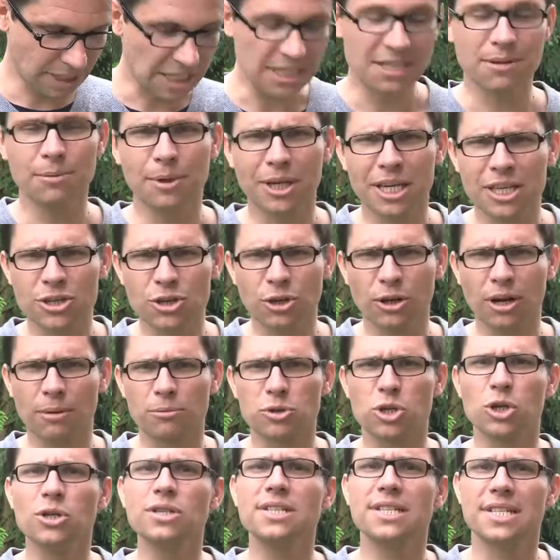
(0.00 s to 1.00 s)
Sind wir jetzt schon
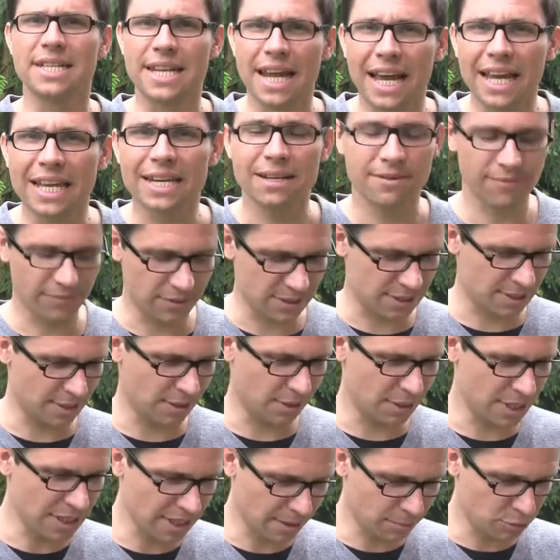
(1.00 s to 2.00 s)
am Schluss? Nein, wir sind
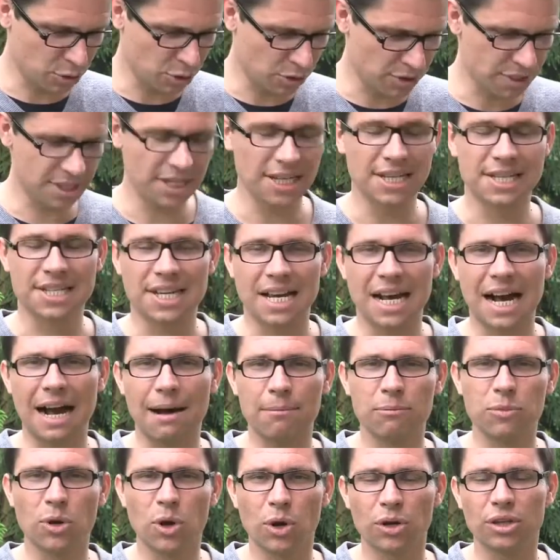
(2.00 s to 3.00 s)
noch nicht am Schluss. Es
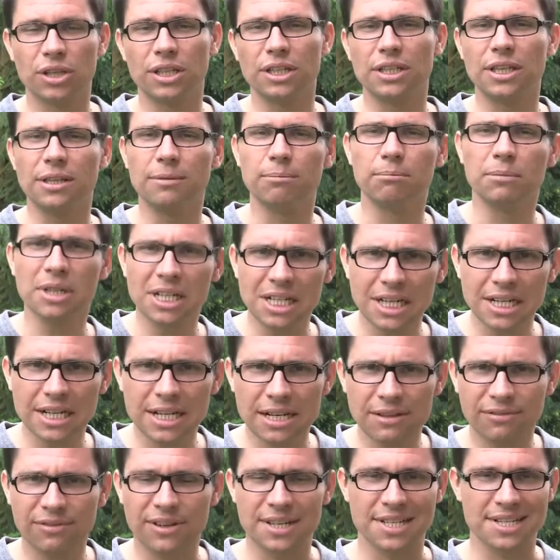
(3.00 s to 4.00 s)
kam noch die
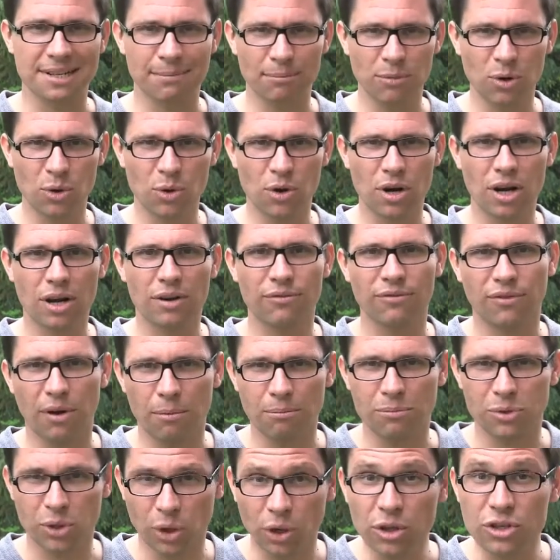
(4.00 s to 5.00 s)
Mitgliederversammlung
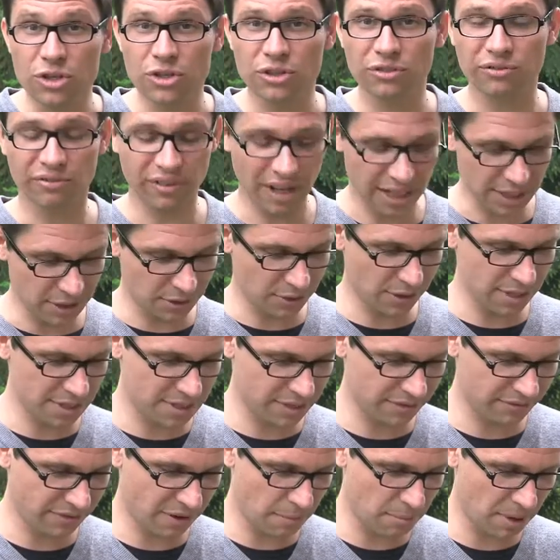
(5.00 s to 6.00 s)
vom Deutschen
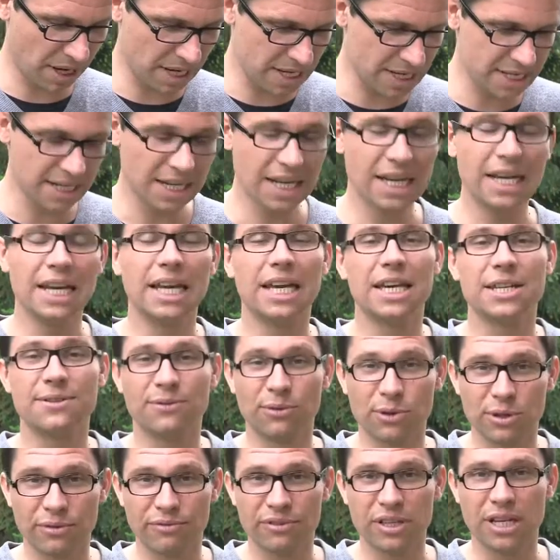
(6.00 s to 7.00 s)
Fundraising-Verband. Es
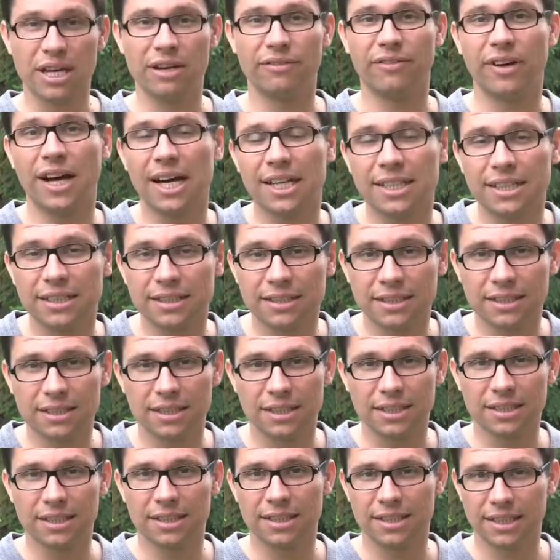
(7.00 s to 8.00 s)
wurde wie erwartet
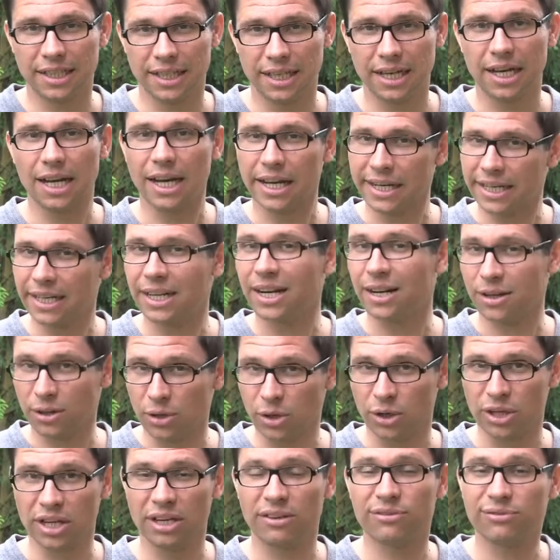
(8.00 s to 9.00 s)
äh, der ein
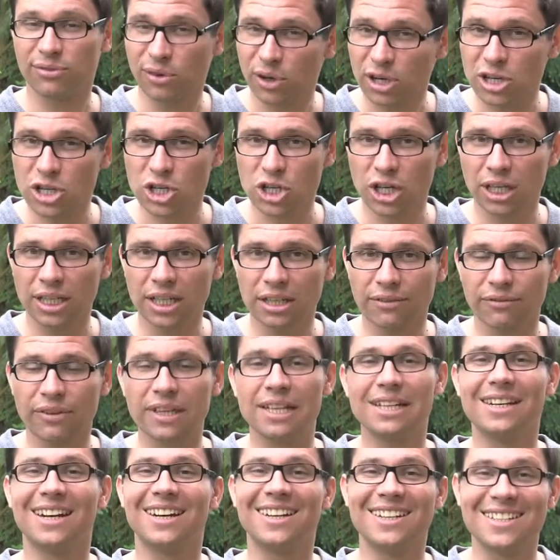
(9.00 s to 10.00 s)
neuer Vorstand
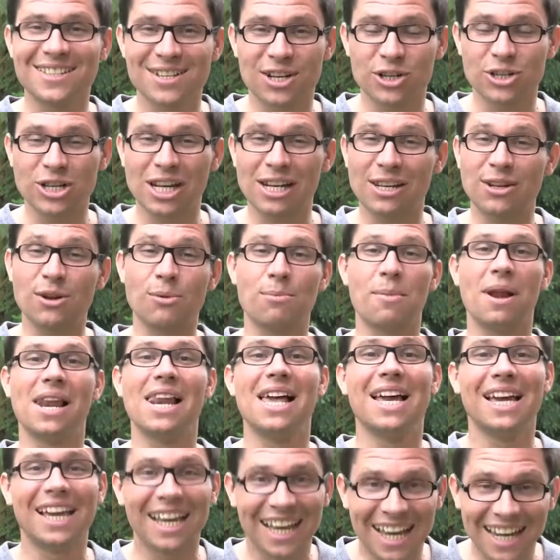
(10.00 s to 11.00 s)
gewählt. An dieser Stelle nochmal
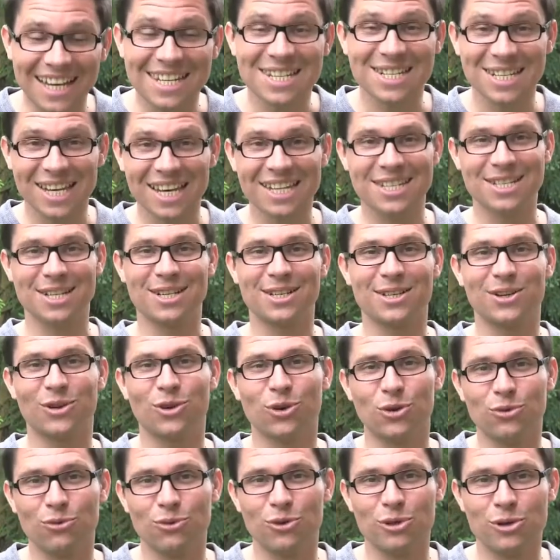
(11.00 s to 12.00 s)
ganz herzlichen
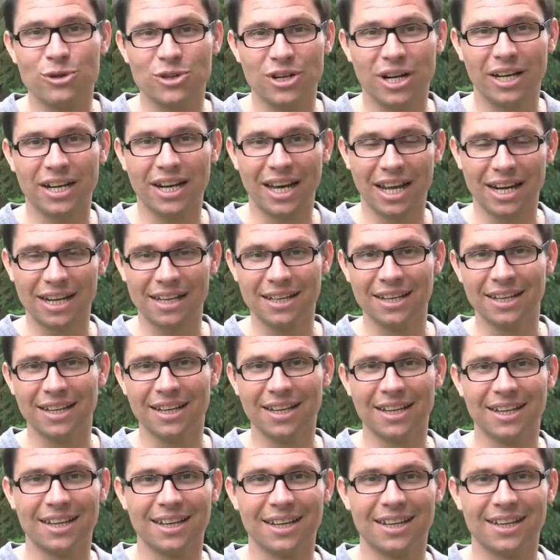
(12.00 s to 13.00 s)
Glückwunsch an alle,
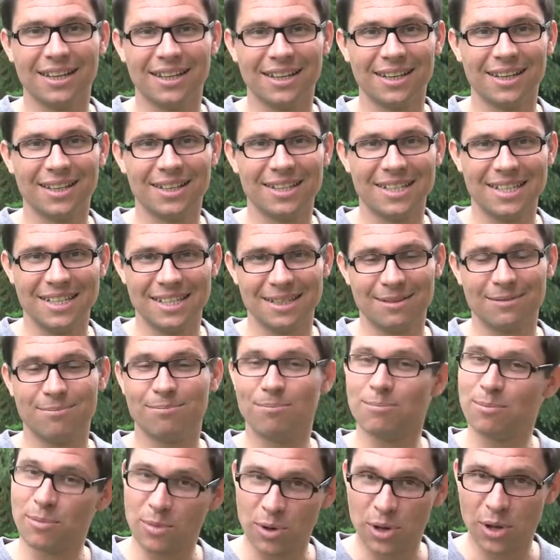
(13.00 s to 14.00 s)
äh, die
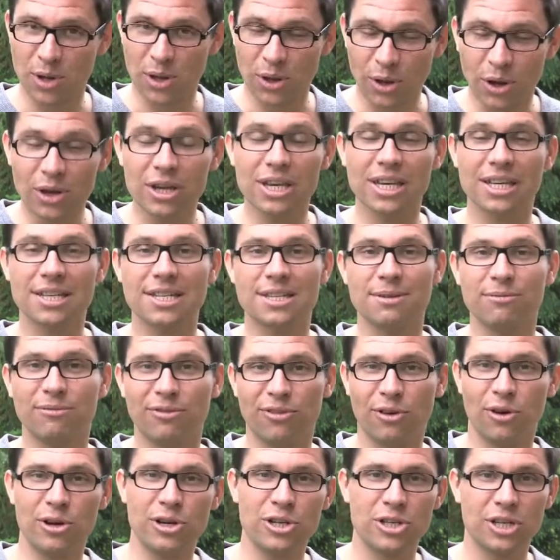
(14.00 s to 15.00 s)
im, neu jetzt im
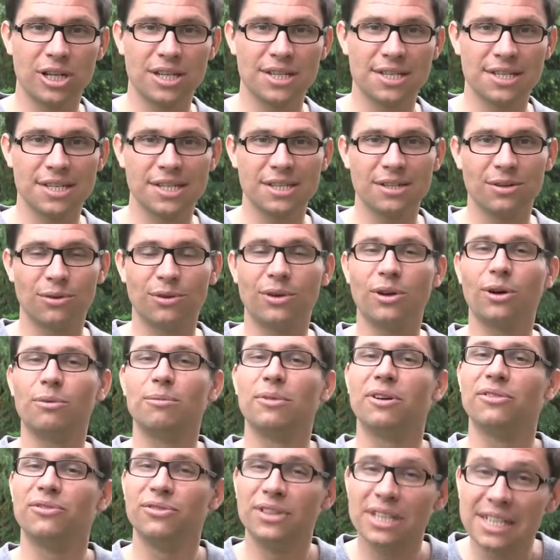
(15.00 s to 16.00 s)
Vorstand sind und
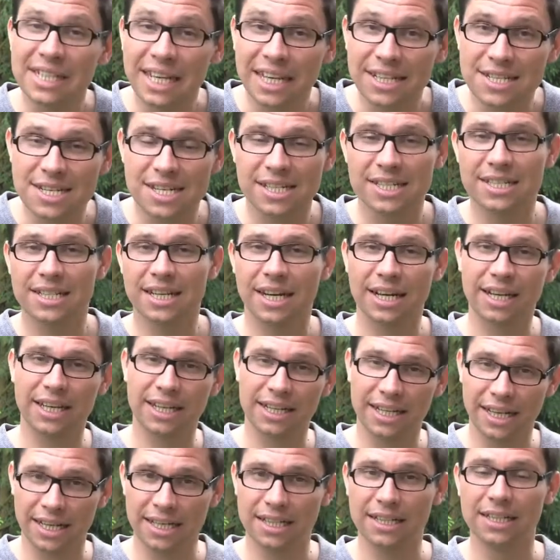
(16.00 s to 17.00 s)
nochmal vielen herzlichen Dank
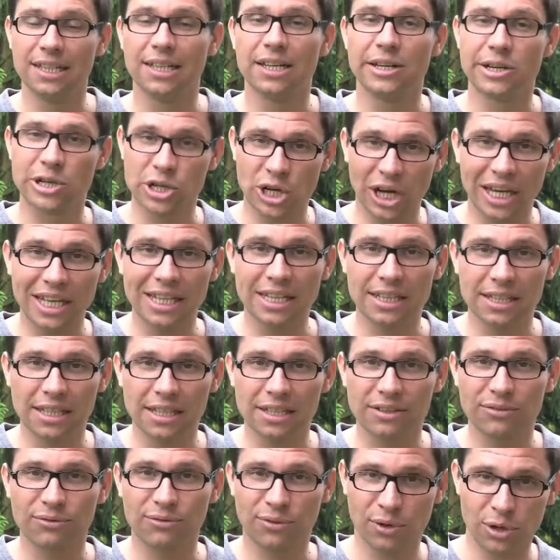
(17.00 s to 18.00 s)
an alle
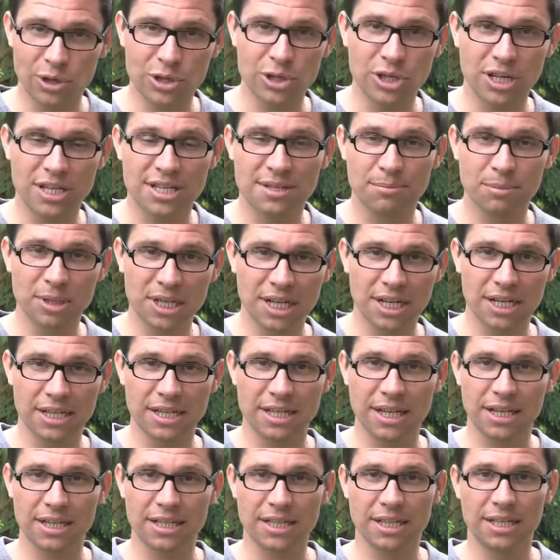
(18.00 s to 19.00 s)
scheidenden
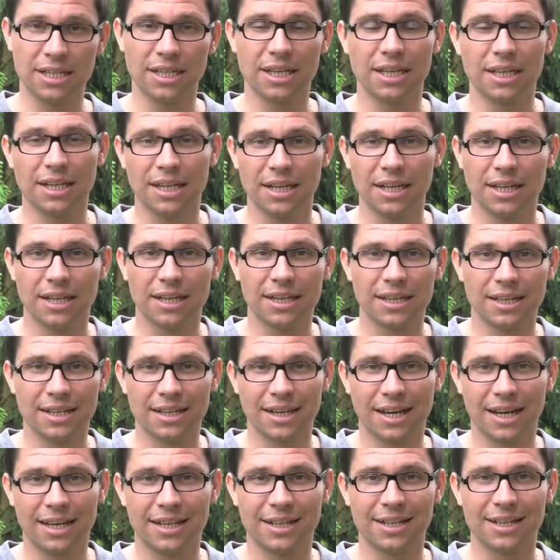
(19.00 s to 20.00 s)
Vorstandsmitglieder, die
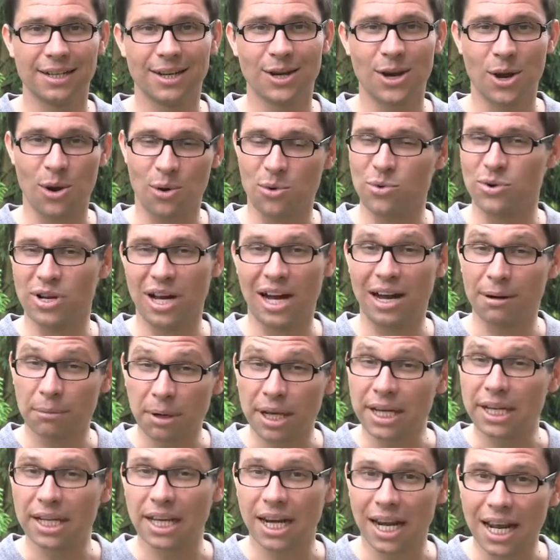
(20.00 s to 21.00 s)
äh, eine gute
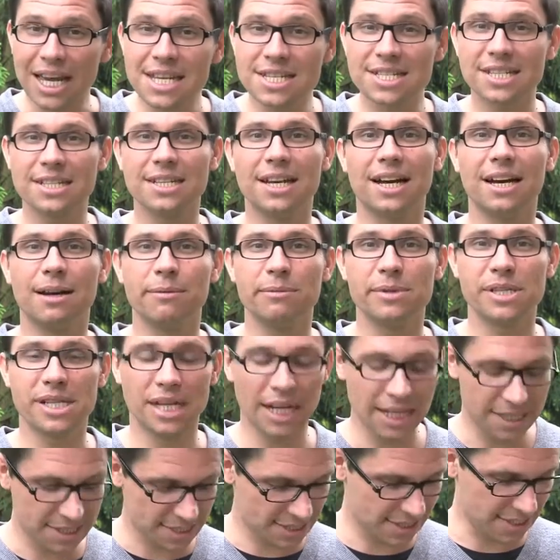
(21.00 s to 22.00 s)
Arbeit geleistet haben die
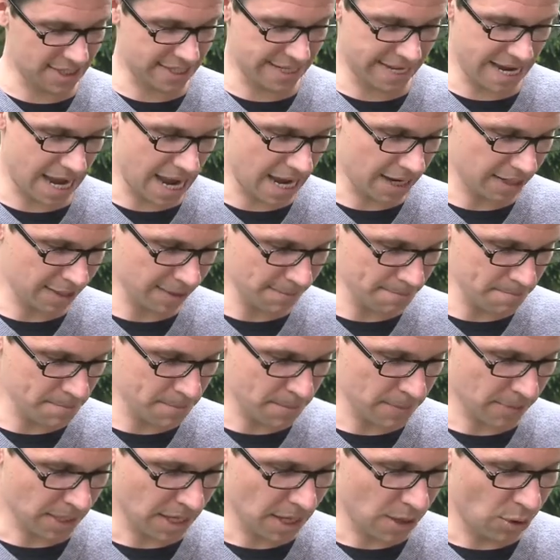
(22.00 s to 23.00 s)
letzten Jahre.
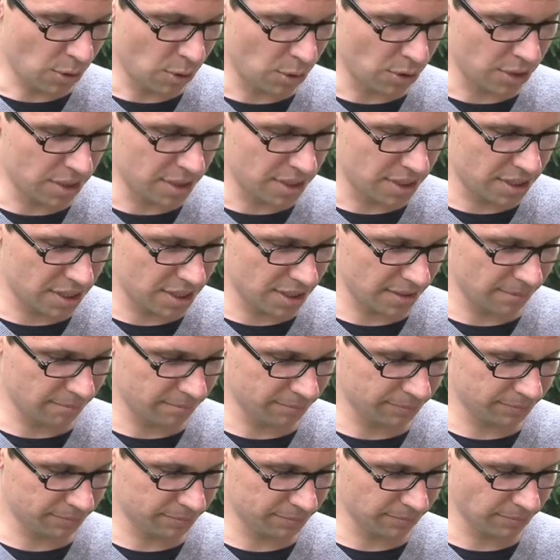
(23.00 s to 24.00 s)
Und
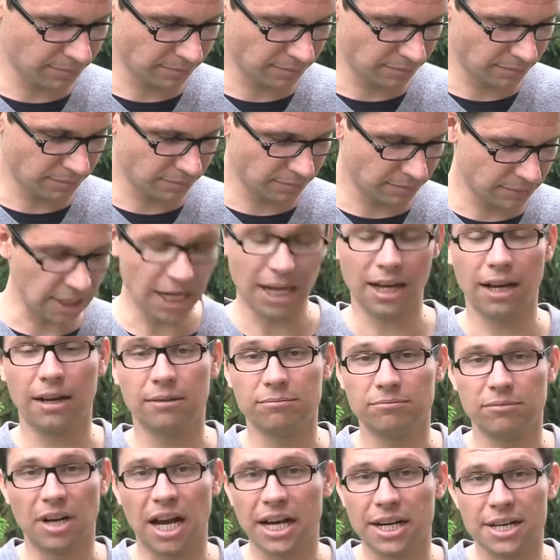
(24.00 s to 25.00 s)
ähm, ja,
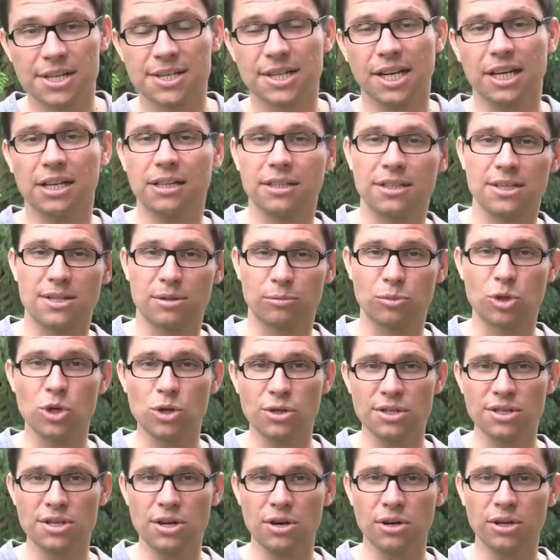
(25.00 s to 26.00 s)
eine Sache zum
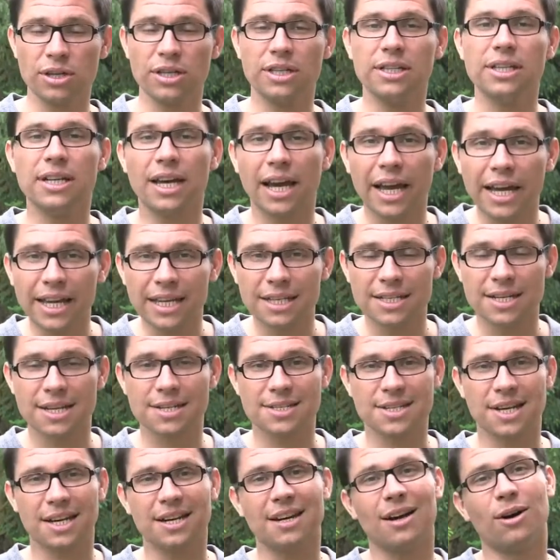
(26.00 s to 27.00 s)
Schluss noch in eigener
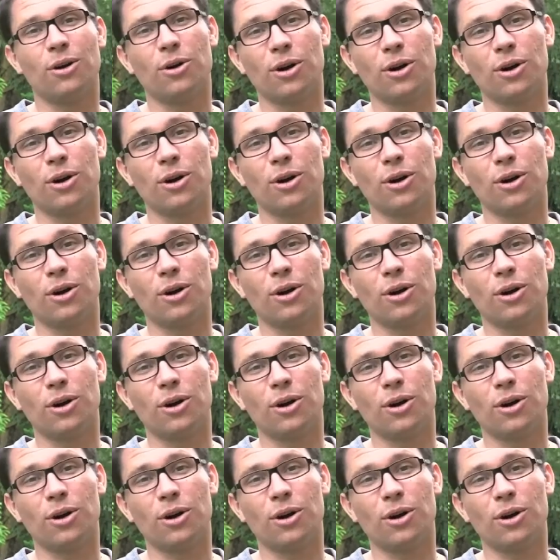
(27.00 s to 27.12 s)
Sache.